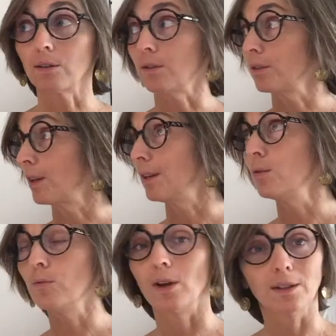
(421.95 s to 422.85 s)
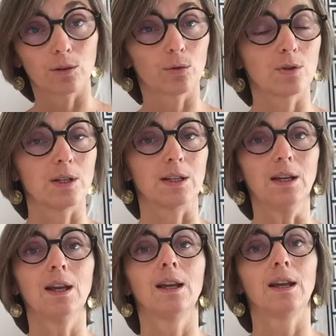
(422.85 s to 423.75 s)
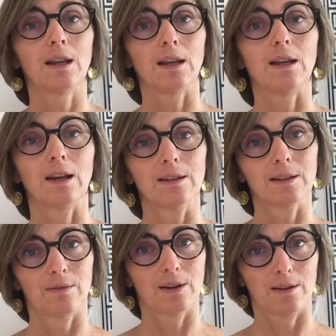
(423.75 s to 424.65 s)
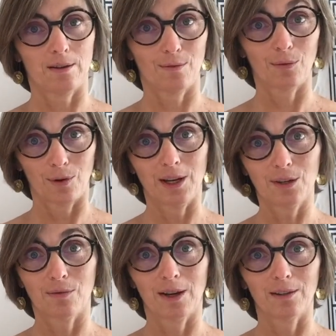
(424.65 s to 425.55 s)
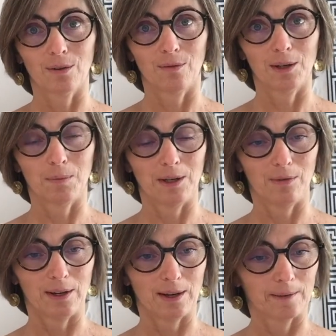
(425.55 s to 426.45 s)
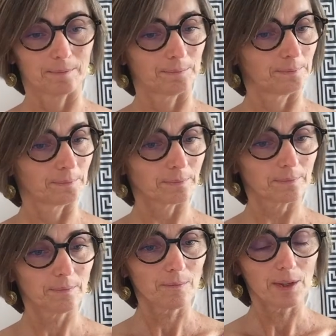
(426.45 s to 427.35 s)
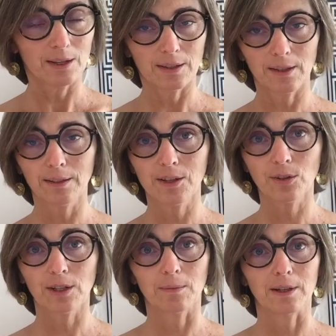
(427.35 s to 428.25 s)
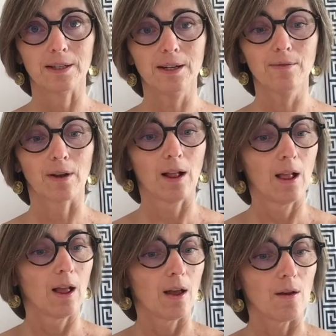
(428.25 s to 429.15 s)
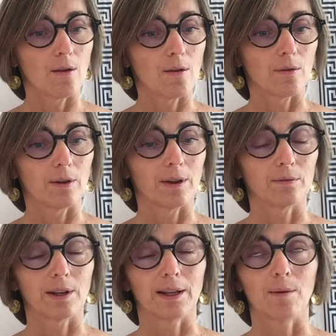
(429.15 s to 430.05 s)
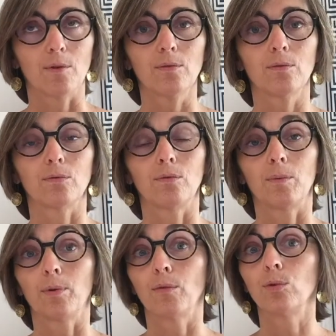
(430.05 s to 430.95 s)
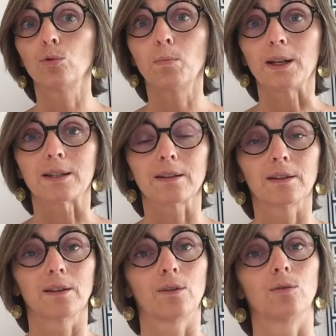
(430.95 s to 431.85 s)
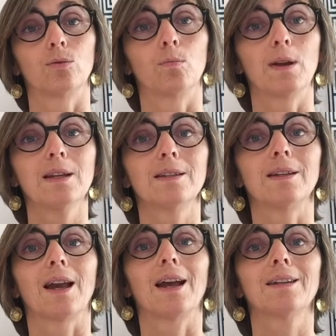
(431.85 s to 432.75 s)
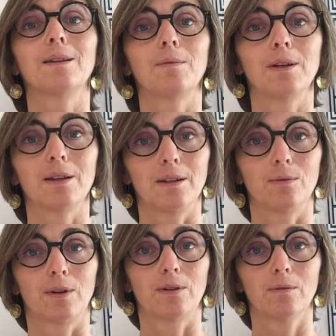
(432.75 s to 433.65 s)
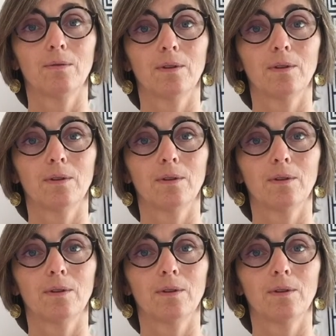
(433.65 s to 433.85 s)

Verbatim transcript: cette découverte, cette curiosité, et là, ça va, votre voyage va être, va être magnifique. Cette intelligence adaptative, euh, également, vous faites preuve de souplesse. Souplesse, c'est accepter la situation